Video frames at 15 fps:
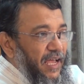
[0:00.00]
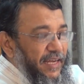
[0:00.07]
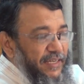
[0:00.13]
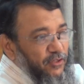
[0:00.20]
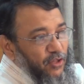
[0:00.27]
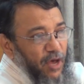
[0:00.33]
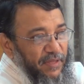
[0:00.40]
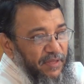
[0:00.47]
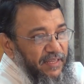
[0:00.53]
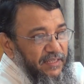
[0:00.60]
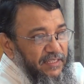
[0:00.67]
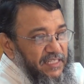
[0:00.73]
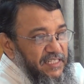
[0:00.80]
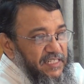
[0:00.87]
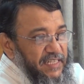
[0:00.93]
এটা তো আমাদের
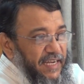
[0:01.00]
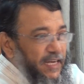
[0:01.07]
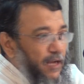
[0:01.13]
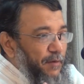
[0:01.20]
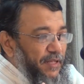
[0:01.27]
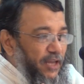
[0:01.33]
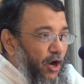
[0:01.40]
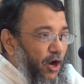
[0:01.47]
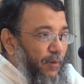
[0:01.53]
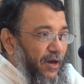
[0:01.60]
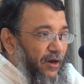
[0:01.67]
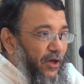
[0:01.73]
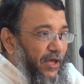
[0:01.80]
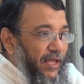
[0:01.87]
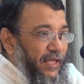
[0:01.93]
জিনিস না এটা আমাদের
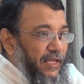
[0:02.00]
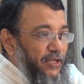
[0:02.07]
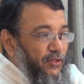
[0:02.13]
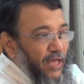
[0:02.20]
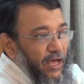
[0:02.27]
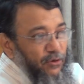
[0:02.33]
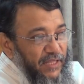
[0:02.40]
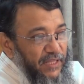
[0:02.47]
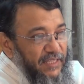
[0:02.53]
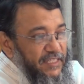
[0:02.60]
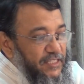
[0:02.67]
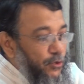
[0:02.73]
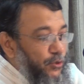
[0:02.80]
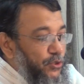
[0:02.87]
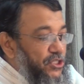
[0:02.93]
হবার নয় কিন্তু এখন
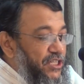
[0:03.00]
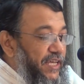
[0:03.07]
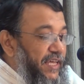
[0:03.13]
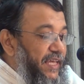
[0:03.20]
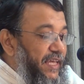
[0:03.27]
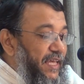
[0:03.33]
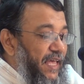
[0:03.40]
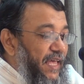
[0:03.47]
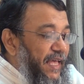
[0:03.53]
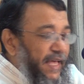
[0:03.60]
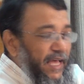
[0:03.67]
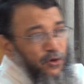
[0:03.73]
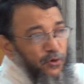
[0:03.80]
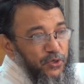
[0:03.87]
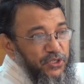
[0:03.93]
দেখতেছি হচ্ছে
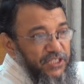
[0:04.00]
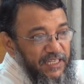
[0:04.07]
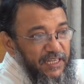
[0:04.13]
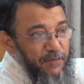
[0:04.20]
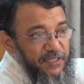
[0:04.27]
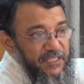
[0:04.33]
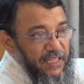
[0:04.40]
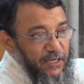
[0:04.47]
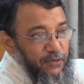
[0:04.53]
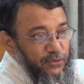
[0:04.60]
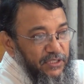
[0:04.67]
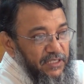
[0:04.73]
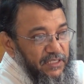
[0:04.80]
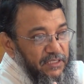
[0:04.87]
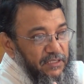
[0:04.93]
কেন হচ্ছে এটা আমি চিন্তা
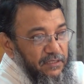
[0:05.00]
করতে